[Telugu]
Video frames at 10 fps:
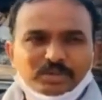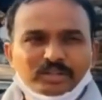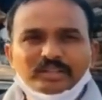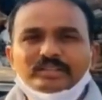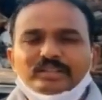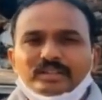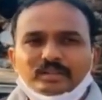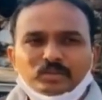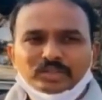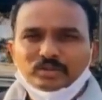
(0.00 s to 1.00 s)
పోతా ఉంది
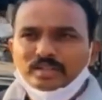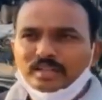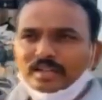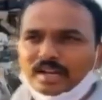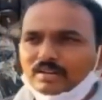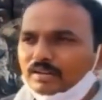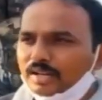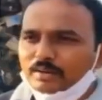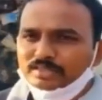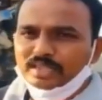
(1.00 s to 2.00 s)
ఒక ఉంటే కారు
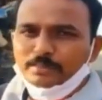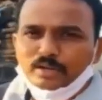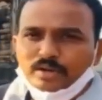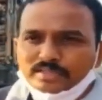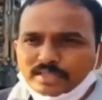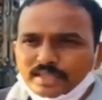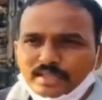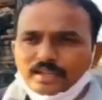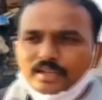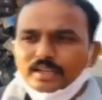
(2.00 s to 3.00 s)
లారీ వాళ్ళు సడన్గా బ్రేక్ కొట్టేసరికి
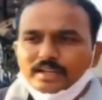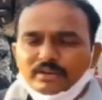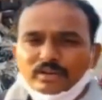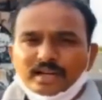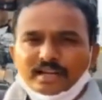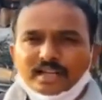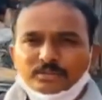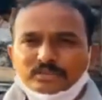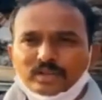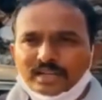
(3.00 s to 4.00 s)
డ్రైవర్ కార్ని
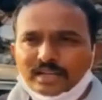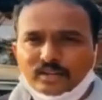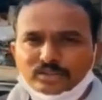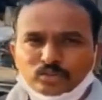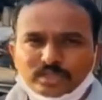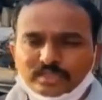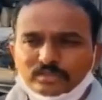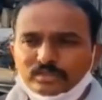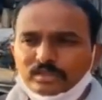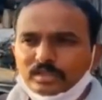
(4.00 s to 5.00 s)
అదుపు చేసుకోలేక వెనక నుంచి గుర్తించాడు
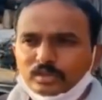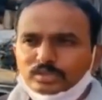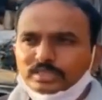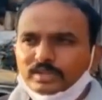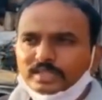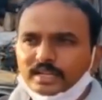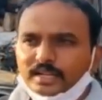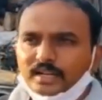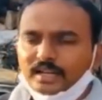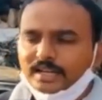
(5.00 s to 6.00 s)
గుర్తిన
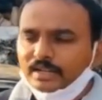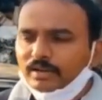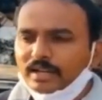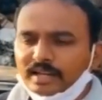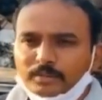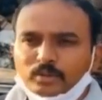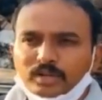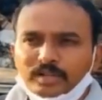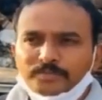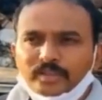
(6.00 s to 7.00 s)
తర్వాత లారీ డ్రైవర్ లారీని
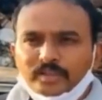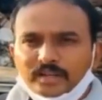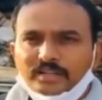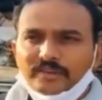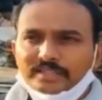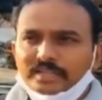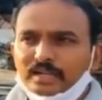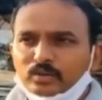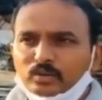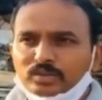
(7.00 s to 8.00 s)
ఆపకుండా అంటే ఫాస్ట్గా
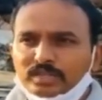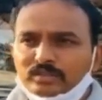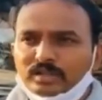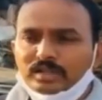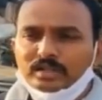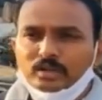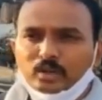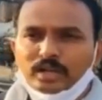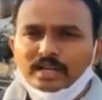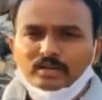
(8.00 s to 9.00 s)
కొట్టుకొని వచ్చారు
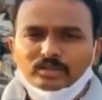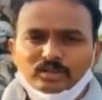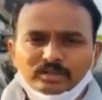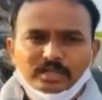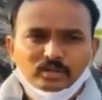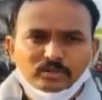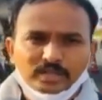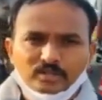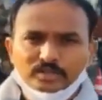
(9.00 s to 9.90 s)
డోర్లు లాక్ అవడంతో దాంట్లో నలుగురు